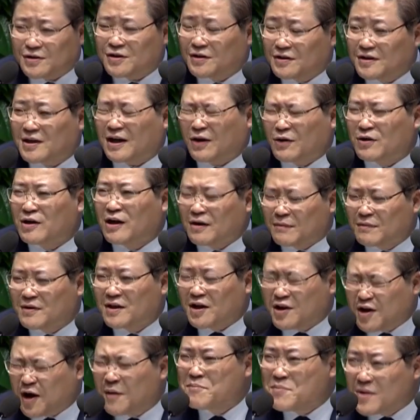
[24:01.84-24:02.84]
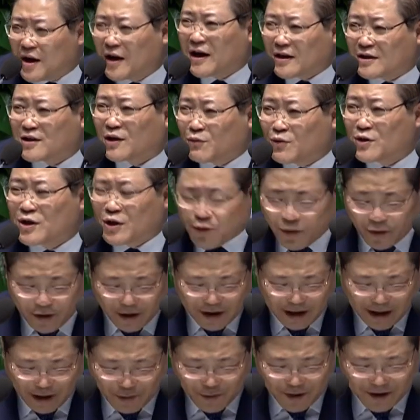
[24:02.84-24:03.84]
선택하고 여러분들이 현명해서 우리
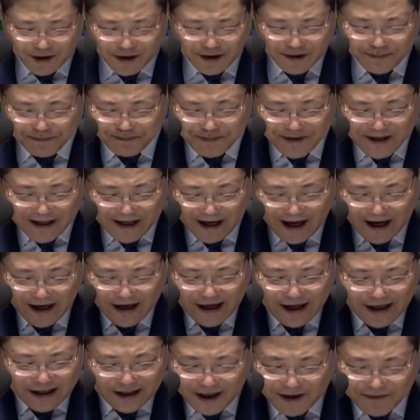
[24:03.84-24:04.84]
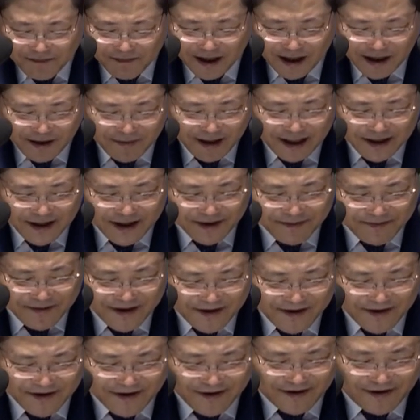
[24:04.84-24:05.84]
교회를 나오는 겁니까? 참만의
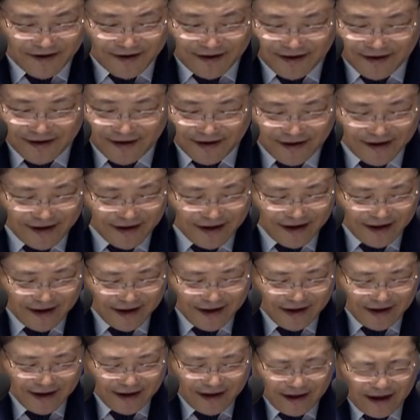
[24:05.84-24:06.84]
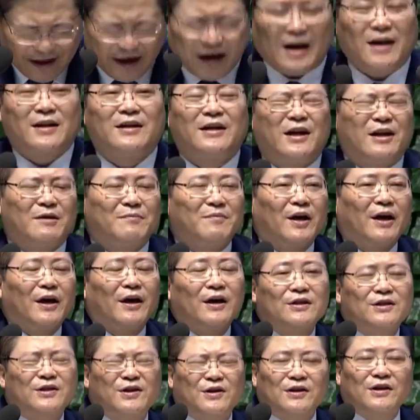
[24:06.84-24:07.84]
말씀이죠. 하나님의
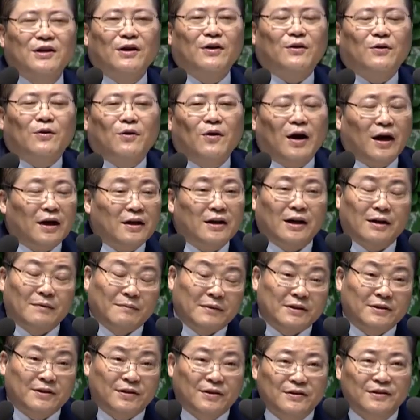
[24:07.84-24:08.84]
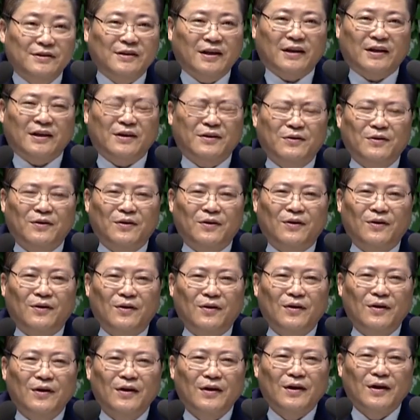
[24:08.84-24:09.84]
애정이었고 하나님의
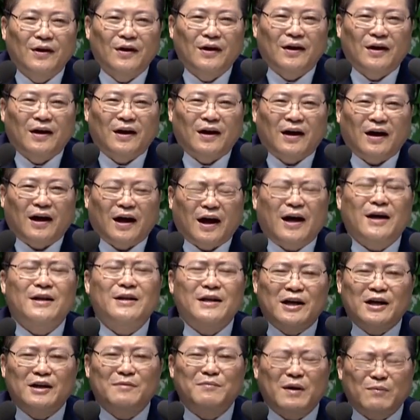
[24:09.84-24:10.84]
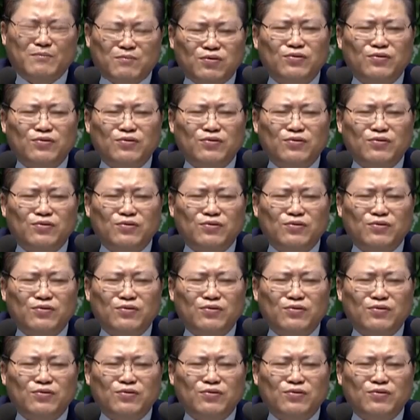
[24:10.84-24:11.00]
선택이고 하나님의